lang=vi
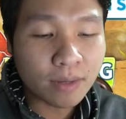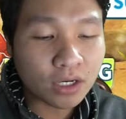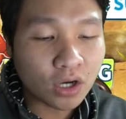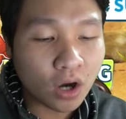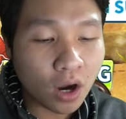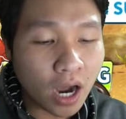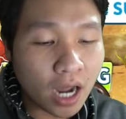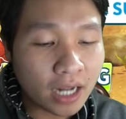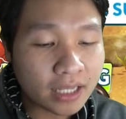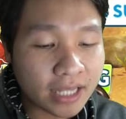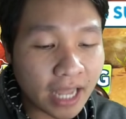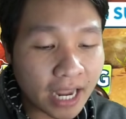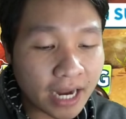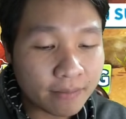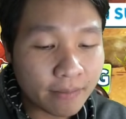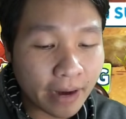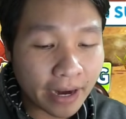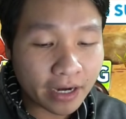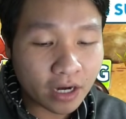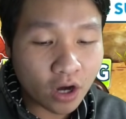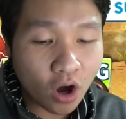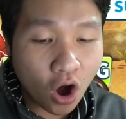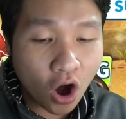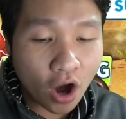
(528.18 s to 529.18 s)
chứ mình có ít tiền
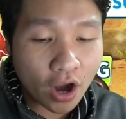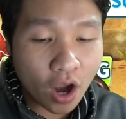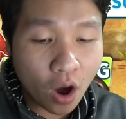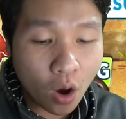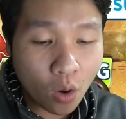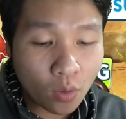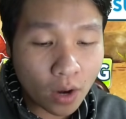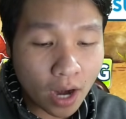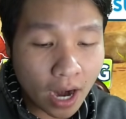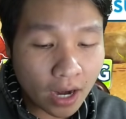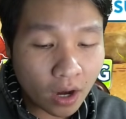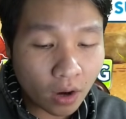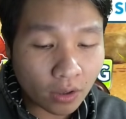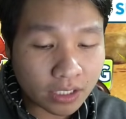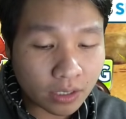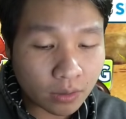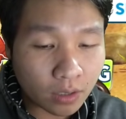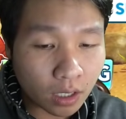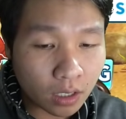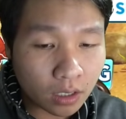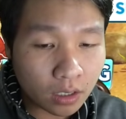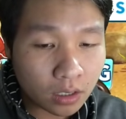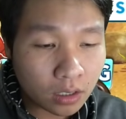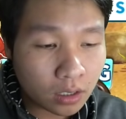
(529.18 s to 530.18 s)
bạn rồi ok rồi sao
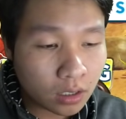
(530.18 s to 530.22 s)
nữa